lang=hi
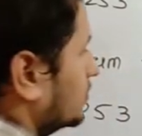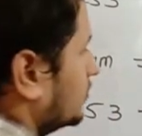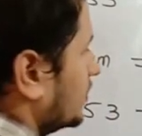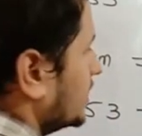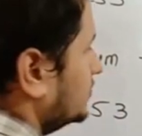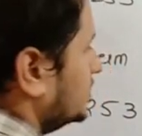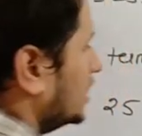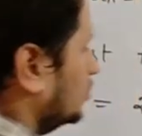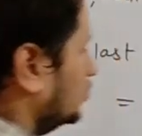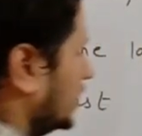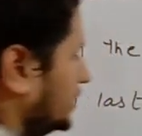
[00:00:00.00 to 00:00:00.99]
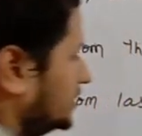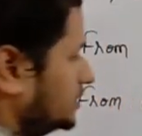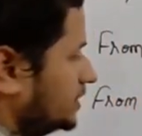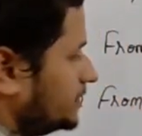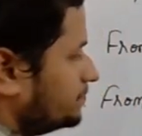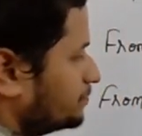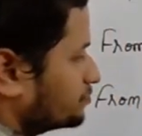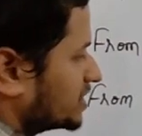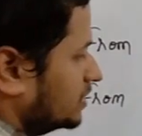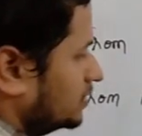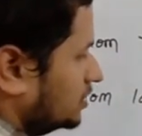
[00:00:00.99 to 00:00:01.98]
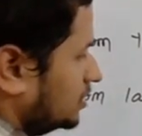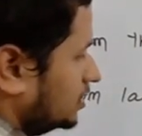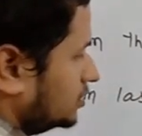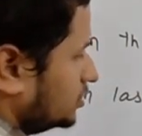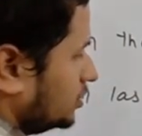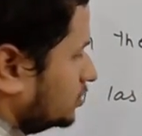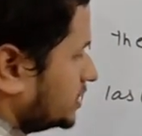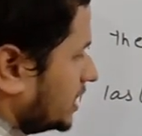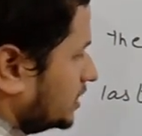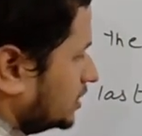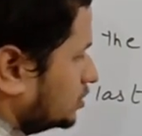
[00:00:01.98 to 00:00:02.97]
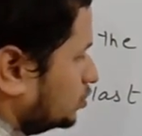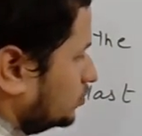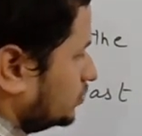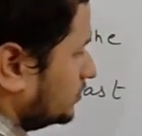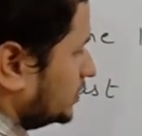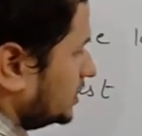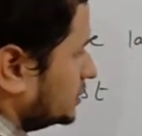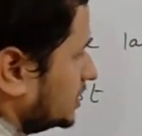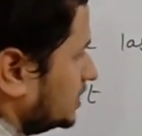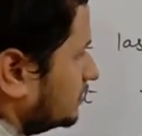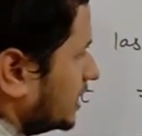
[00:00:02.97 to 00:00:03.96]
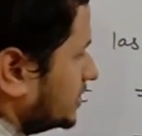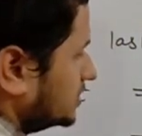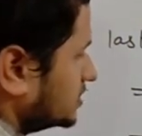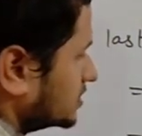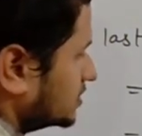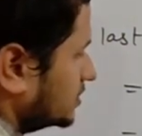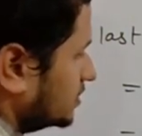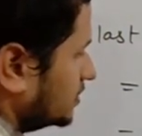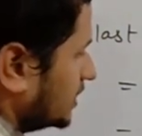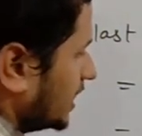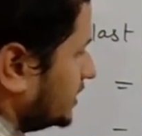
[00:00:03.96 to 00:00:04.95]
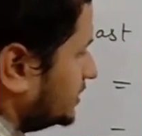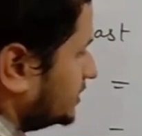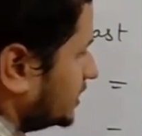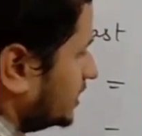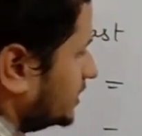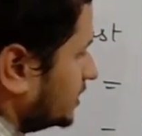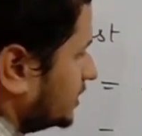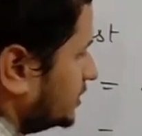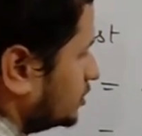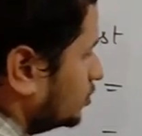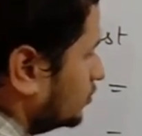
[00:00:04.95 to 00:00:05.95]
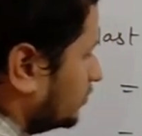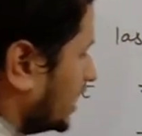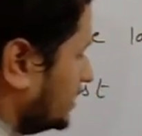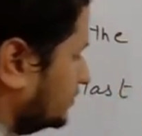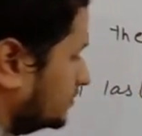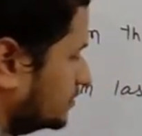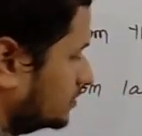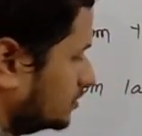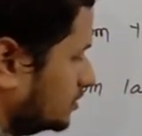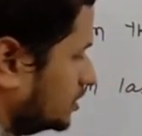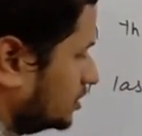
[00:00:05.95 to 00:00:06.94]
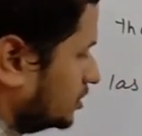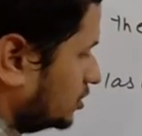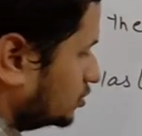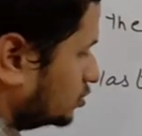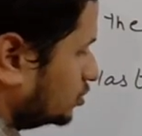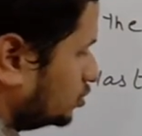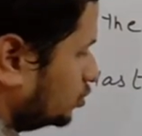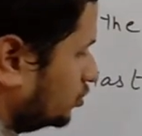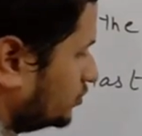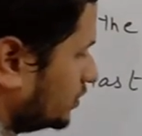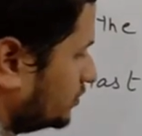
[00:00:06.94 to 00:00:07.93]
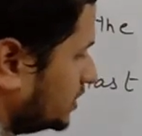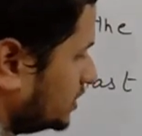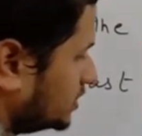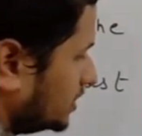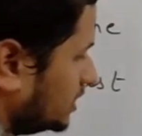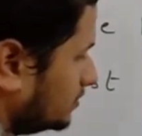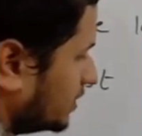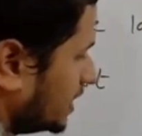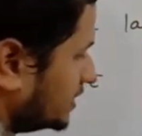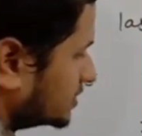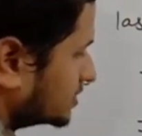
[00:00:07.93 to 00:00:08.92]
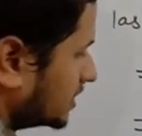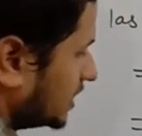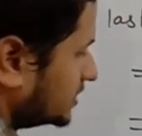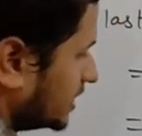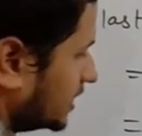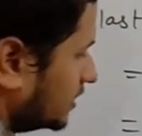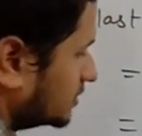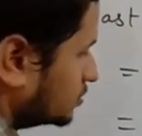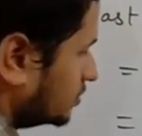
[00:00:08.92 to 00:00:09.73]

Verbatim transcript: फाइव दिया हुआ है ठीक है तो ये हो जाएगा टू फिफ्टी थ्री माइनस नाइनटीन इंटू फाइव तो टू फिफ्टी थ्री माइनस का आ जाएगा बच्चों